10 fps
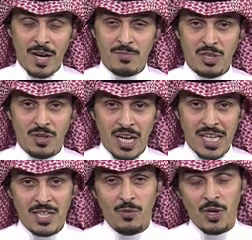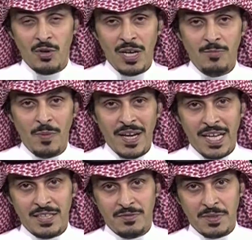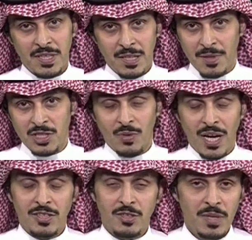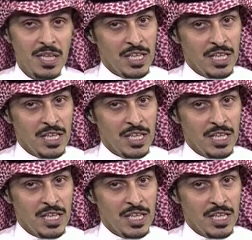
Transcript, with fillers: المصو... اللي صوروا المباراه في عبر جوالاتهم